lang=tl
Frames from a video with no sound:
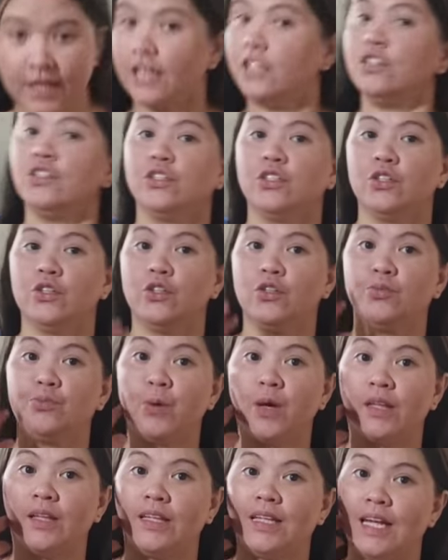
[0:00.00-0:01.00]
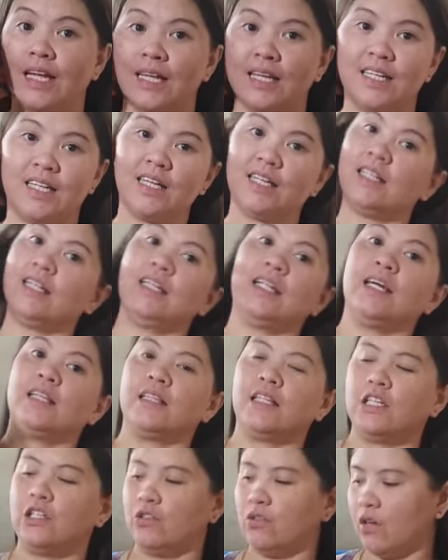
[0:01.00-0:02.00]
Ayan, so pwede na lagyan
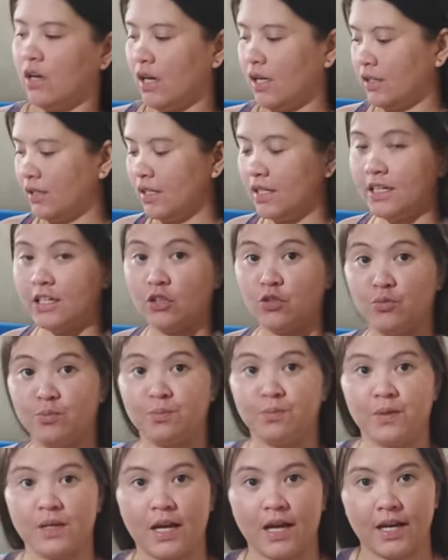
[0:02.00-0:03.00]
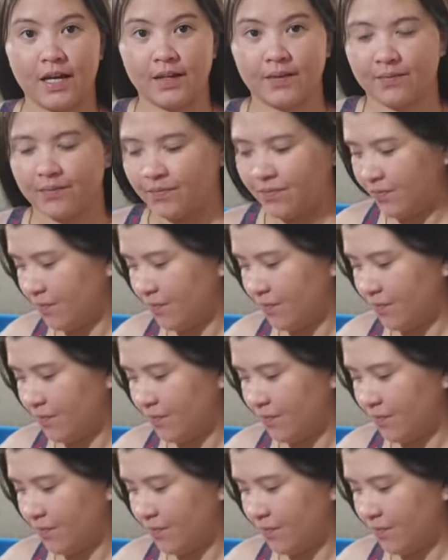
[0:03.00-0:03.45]
na natin yung ating lumpia.